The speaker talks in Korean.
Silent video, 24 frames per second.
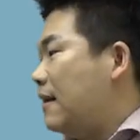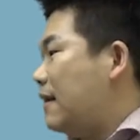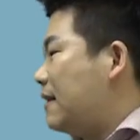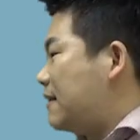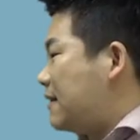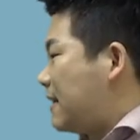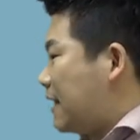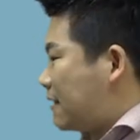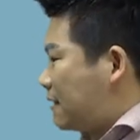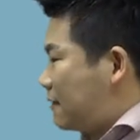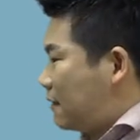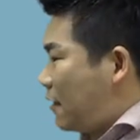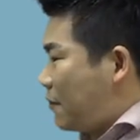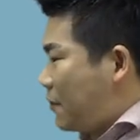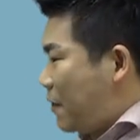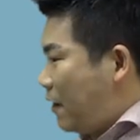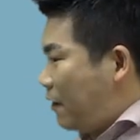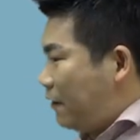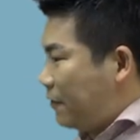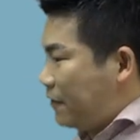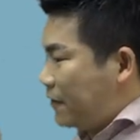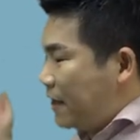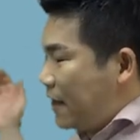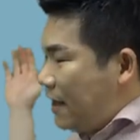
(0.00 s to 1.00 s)
자,
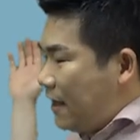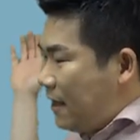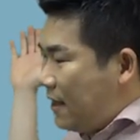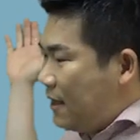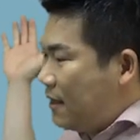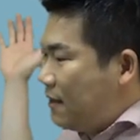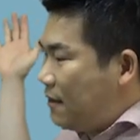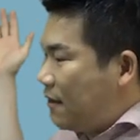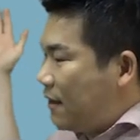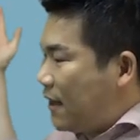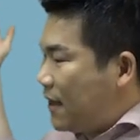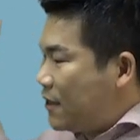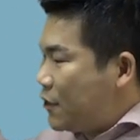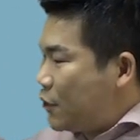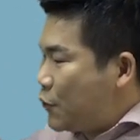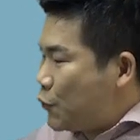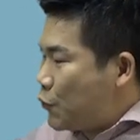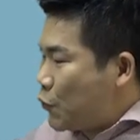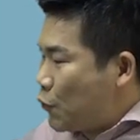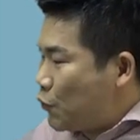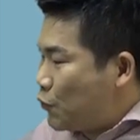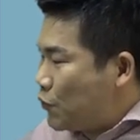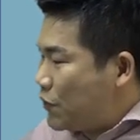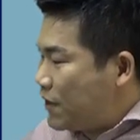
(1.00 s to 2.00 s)
그러면 이러한
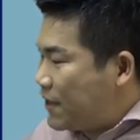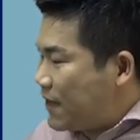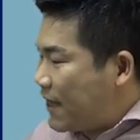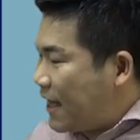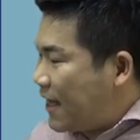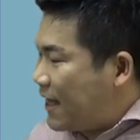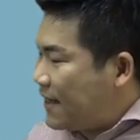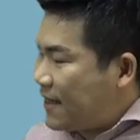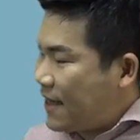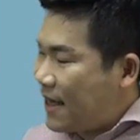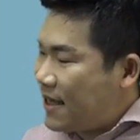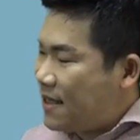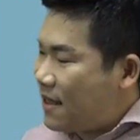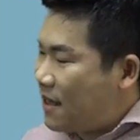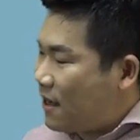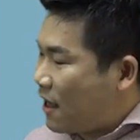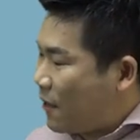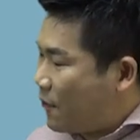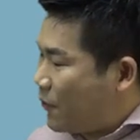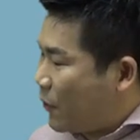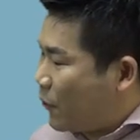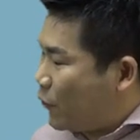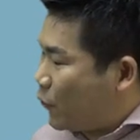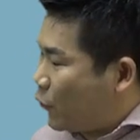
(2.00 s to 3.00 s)
종부세 세제
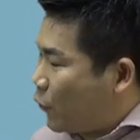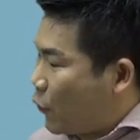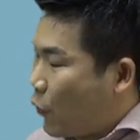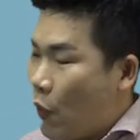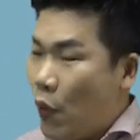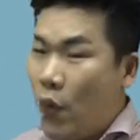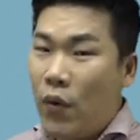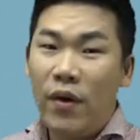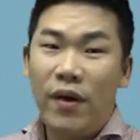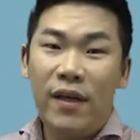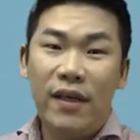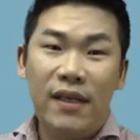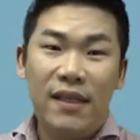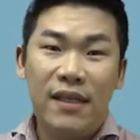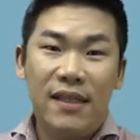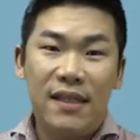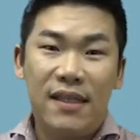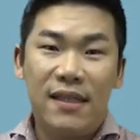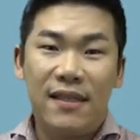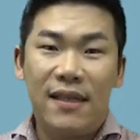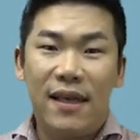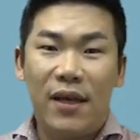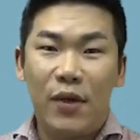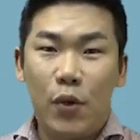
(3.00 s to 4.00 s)
개편으로
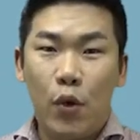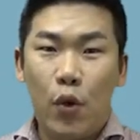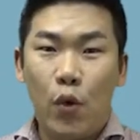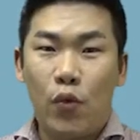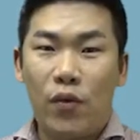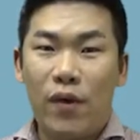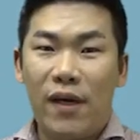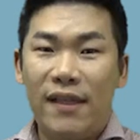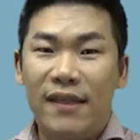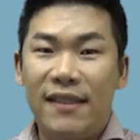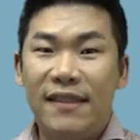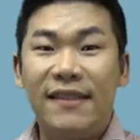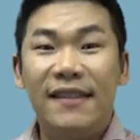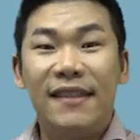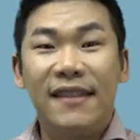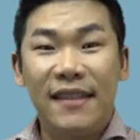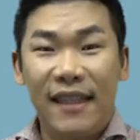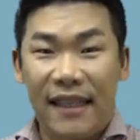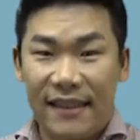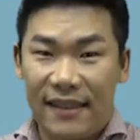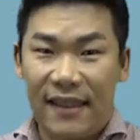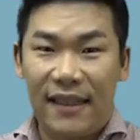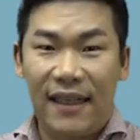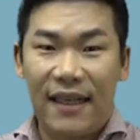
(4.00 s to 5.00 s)
시장 효과는
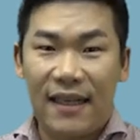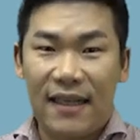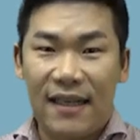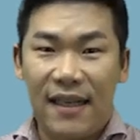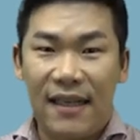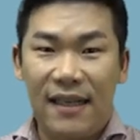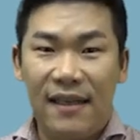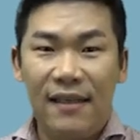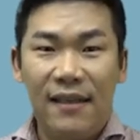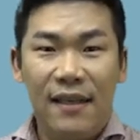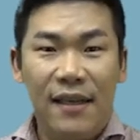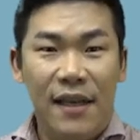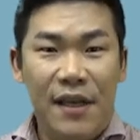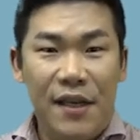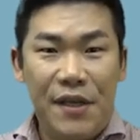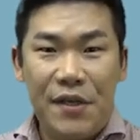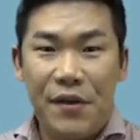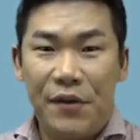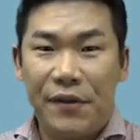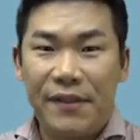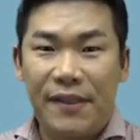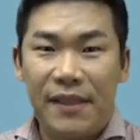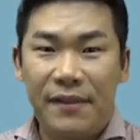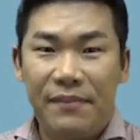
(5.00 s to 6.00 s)
나타날까?
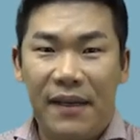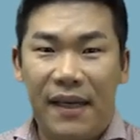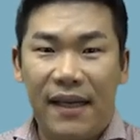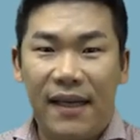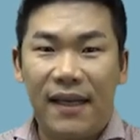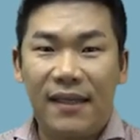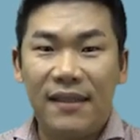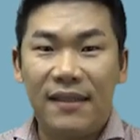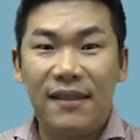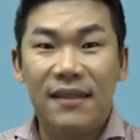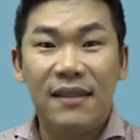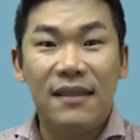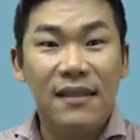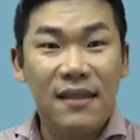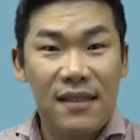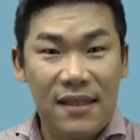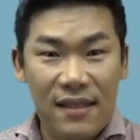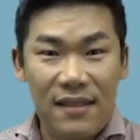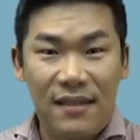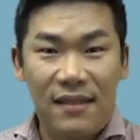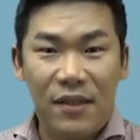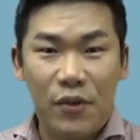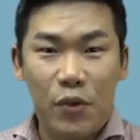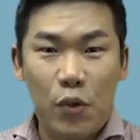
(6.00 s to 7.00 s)
여기서 말하는
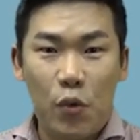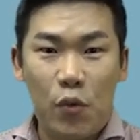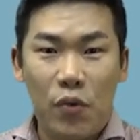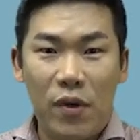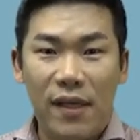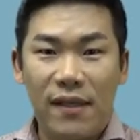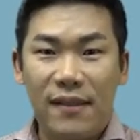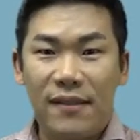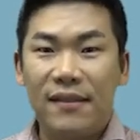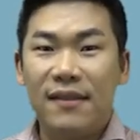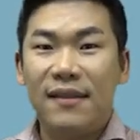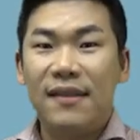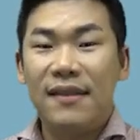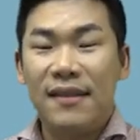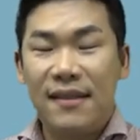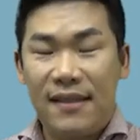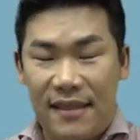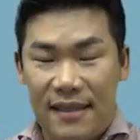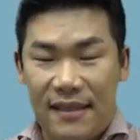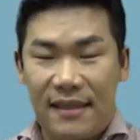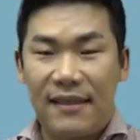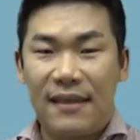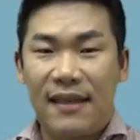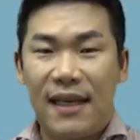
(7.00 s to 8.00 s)
시장 효과는
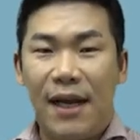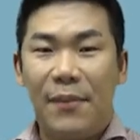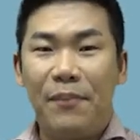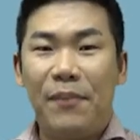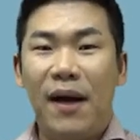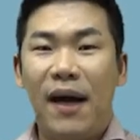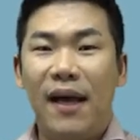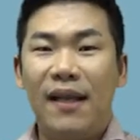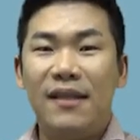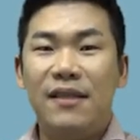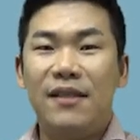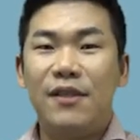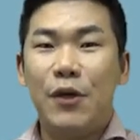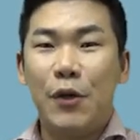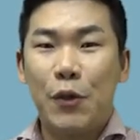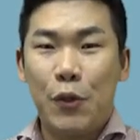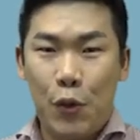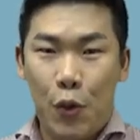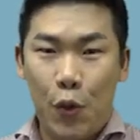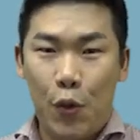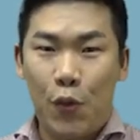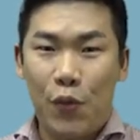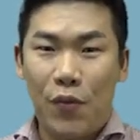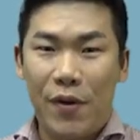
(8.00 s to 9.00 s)
집값 안정
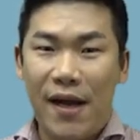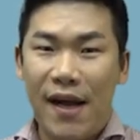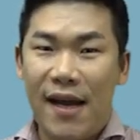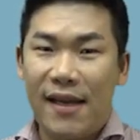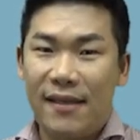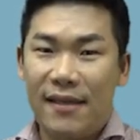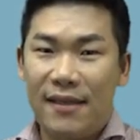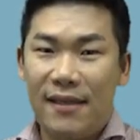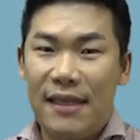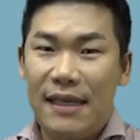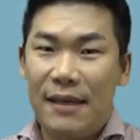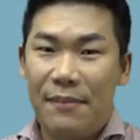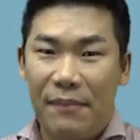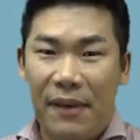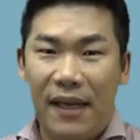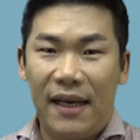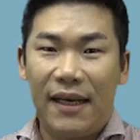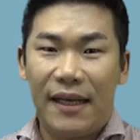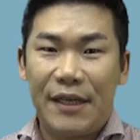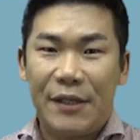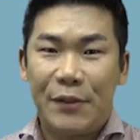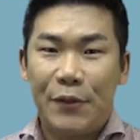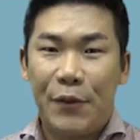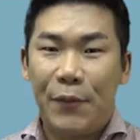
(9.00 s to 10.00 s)
효과를
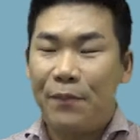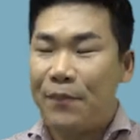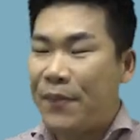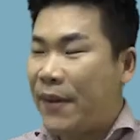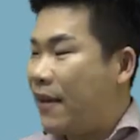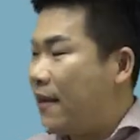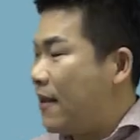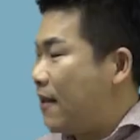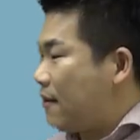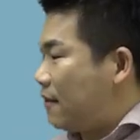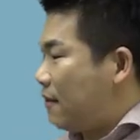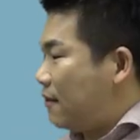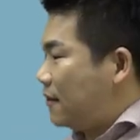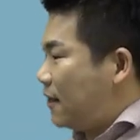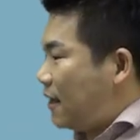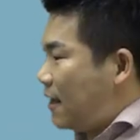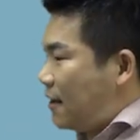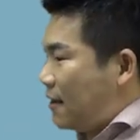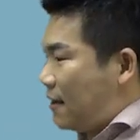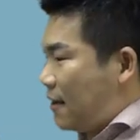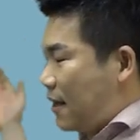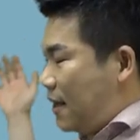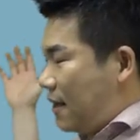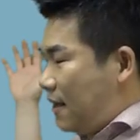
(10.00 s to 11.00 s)
말하겠죠.
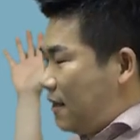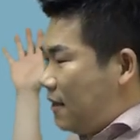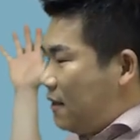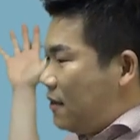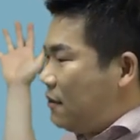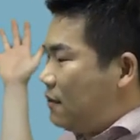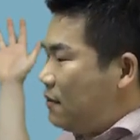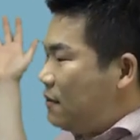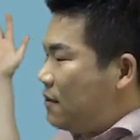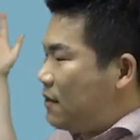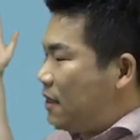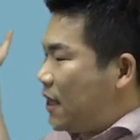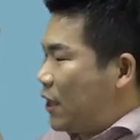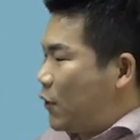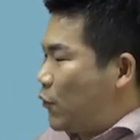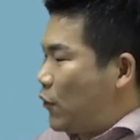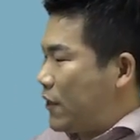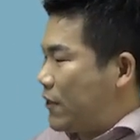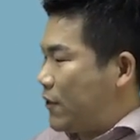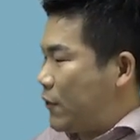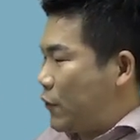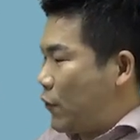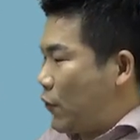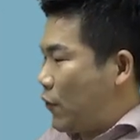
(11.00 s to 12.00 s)
그런데 현
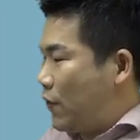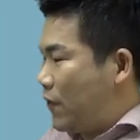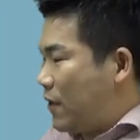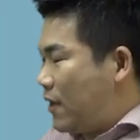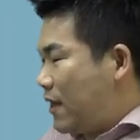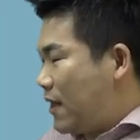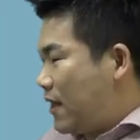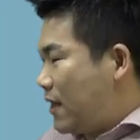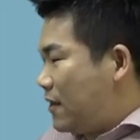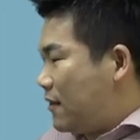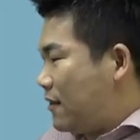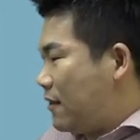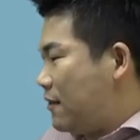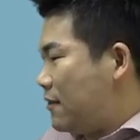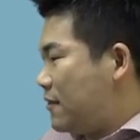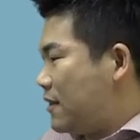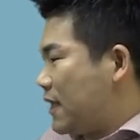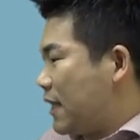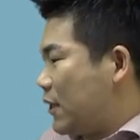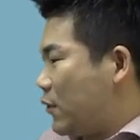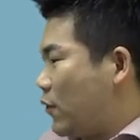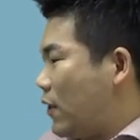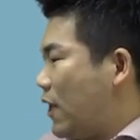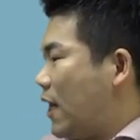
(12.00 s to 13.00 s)
제도에서도 현
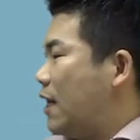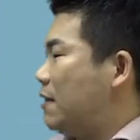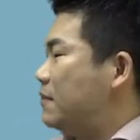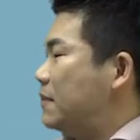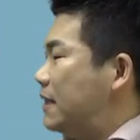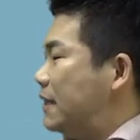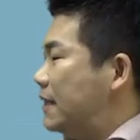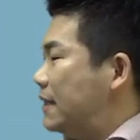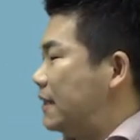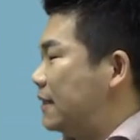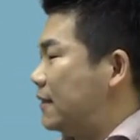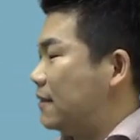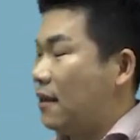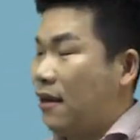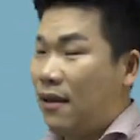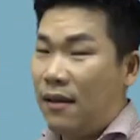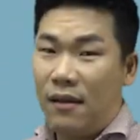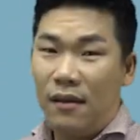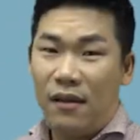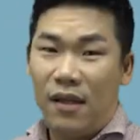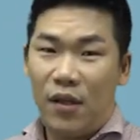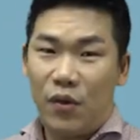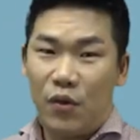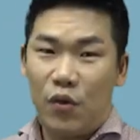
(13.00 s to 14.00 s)
제도라 함은
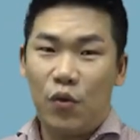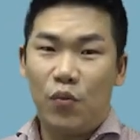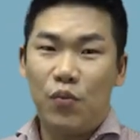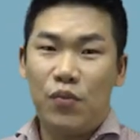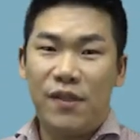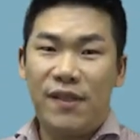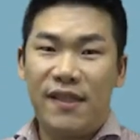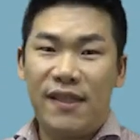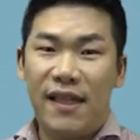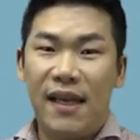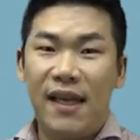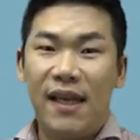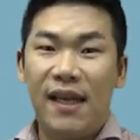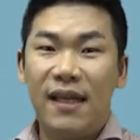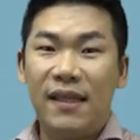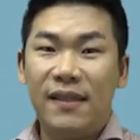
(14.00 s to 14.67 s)
종부세